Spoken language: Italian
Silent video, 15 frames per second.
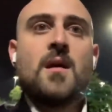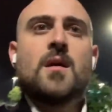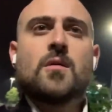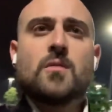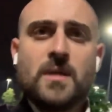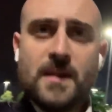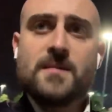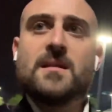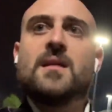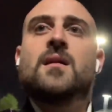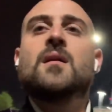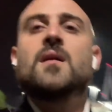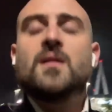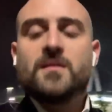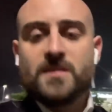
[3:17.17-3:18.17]
Quindi
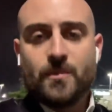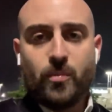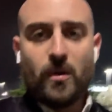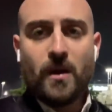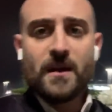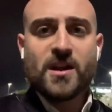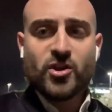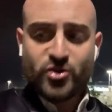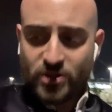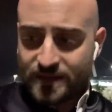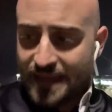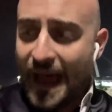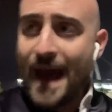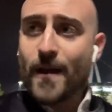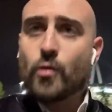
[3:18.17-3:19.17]
si può anche
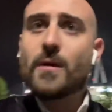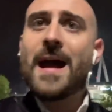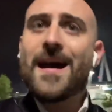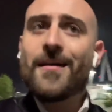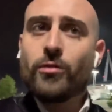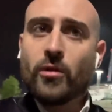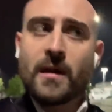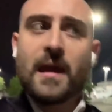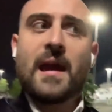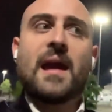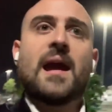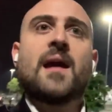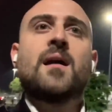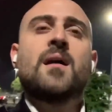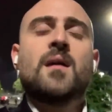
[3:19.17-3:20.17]
accettare un anno
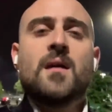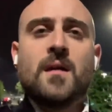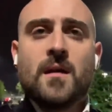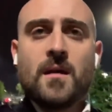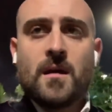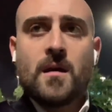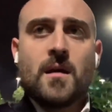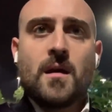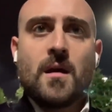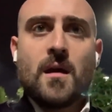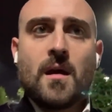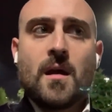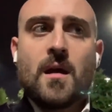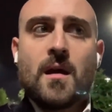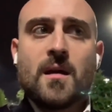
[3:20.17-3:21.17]
che,
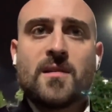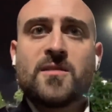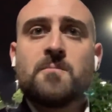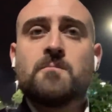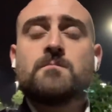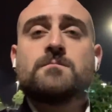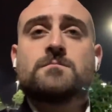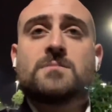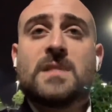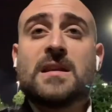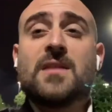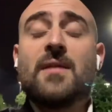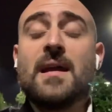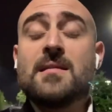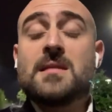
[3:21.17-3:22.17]
eh, che
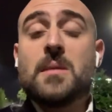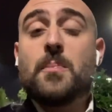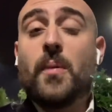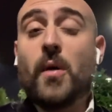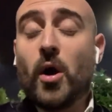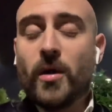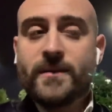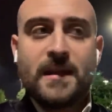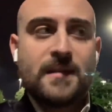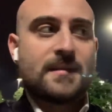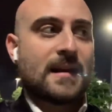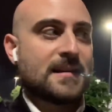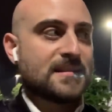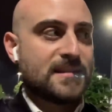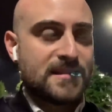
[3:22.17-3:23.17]
diventi poi di
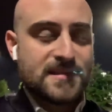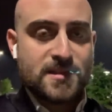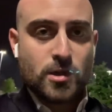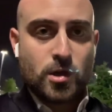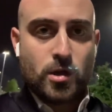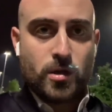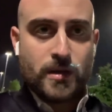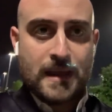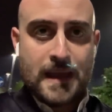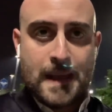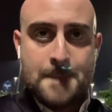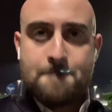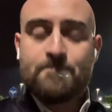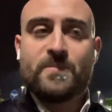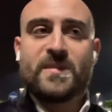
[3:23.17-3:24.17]

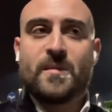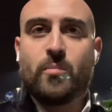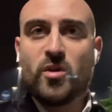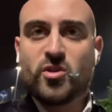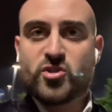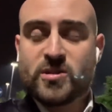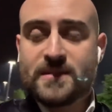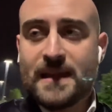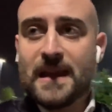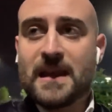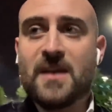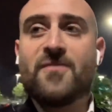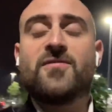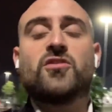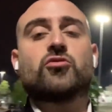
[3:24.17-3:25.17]
transizione, si può accettare che
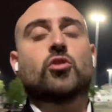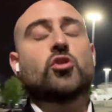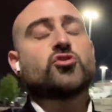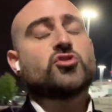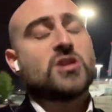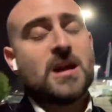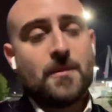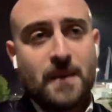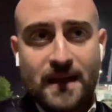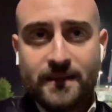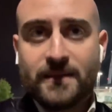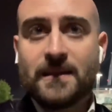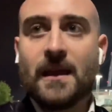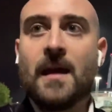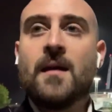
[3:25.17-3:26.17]

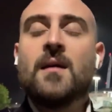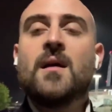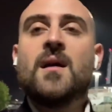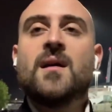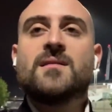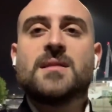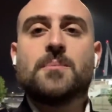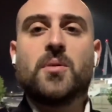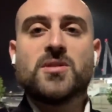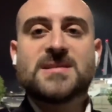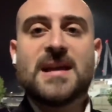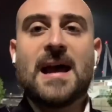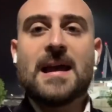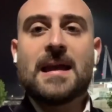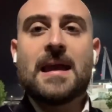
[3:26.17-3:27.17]
fisiologicamente si possa
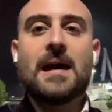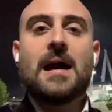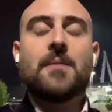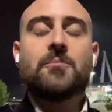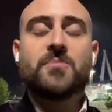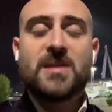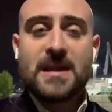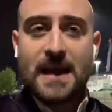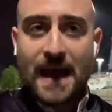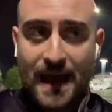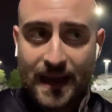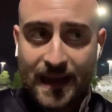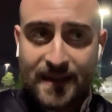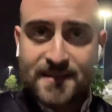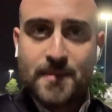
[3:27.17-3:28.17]
anche
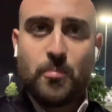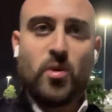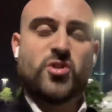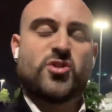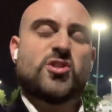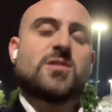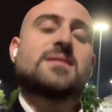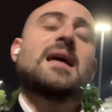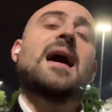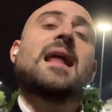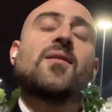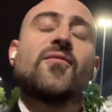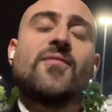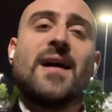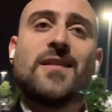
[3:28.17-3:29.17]
abdicare, si può accettare il
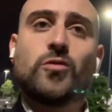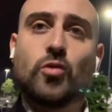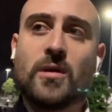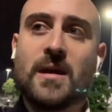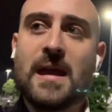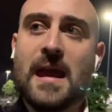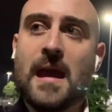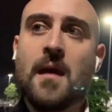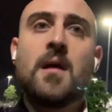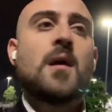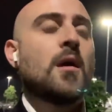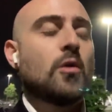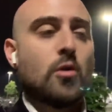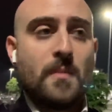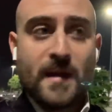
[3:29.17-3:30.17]
fatto che
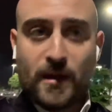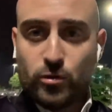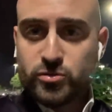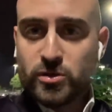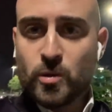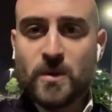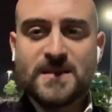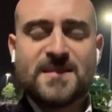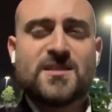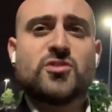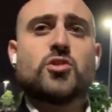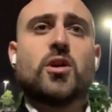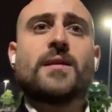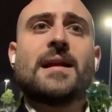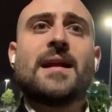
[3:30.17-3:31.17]
come è accaduto in questa
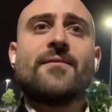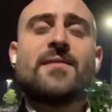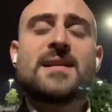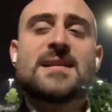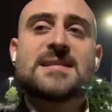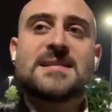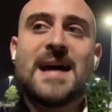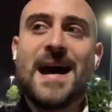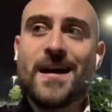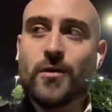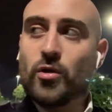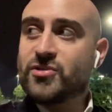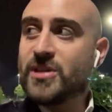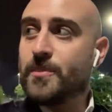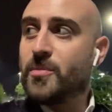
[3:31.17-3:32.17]
stagione, l'avversario
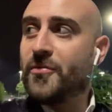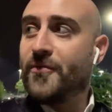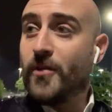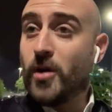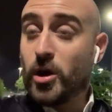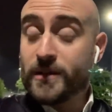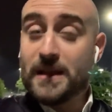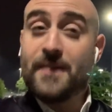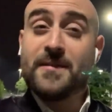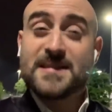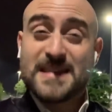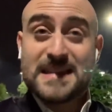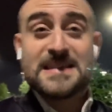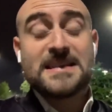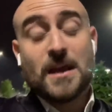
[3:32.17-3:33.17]
sia più forte, gli
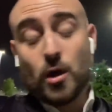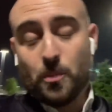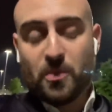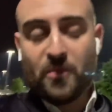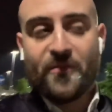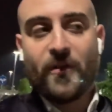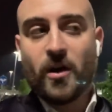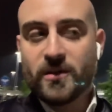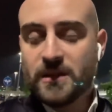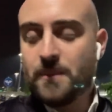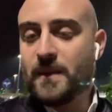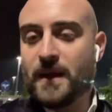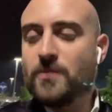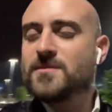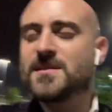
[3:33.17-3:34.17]
avversari siano più forti,
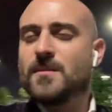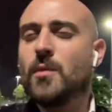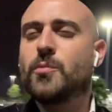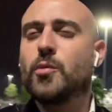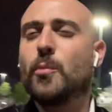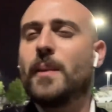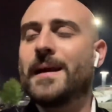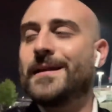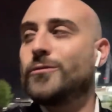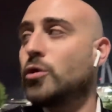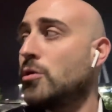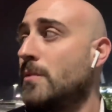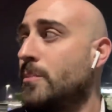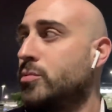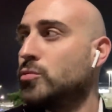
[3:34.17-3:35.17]
perché non stiamo più parlando
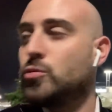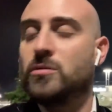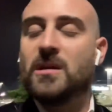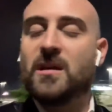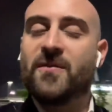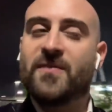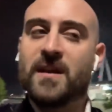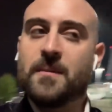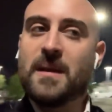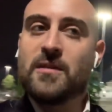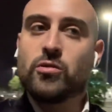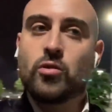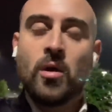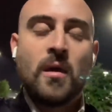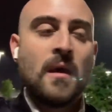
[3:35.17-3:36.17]
come punto di
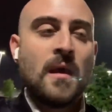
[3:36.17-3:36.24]
riferimento